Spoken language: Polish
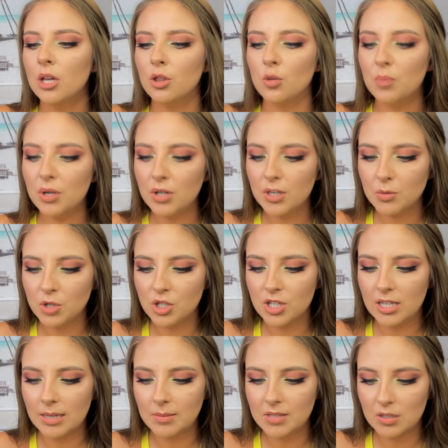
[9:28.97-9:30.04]
Dopiero jak
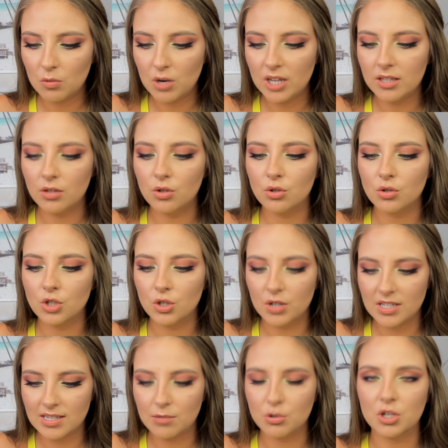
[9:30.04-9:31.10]
przeczytałam skład, to się
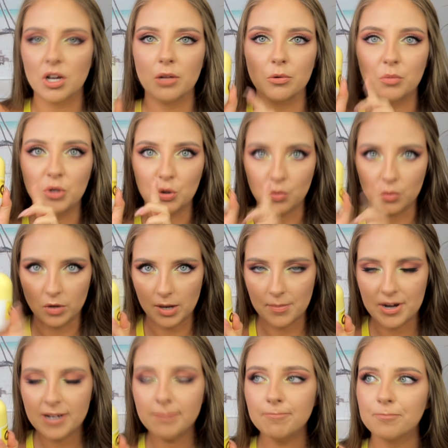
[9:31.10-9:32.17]
okazało, że aluminium nie ma,